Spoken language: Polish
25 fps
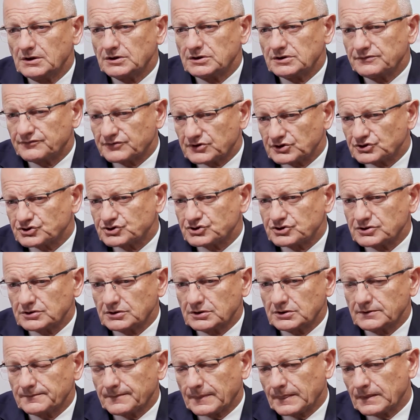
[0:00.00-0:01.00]
i
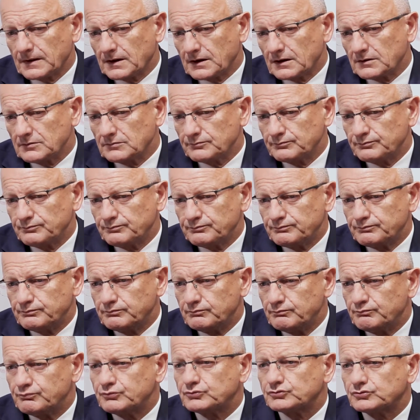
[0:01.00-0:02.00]
wreszcie
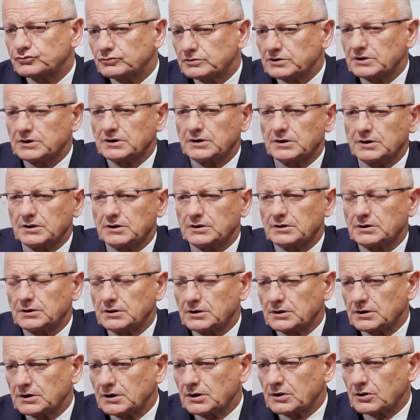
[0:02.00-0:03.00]
buduje
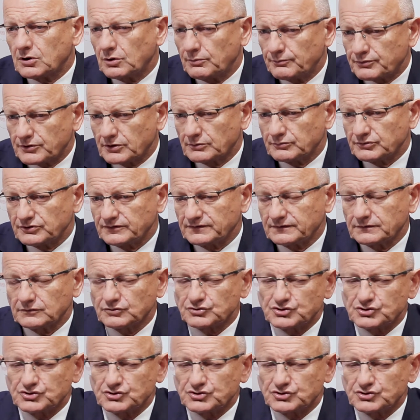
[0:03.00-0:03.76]
e, kompromis.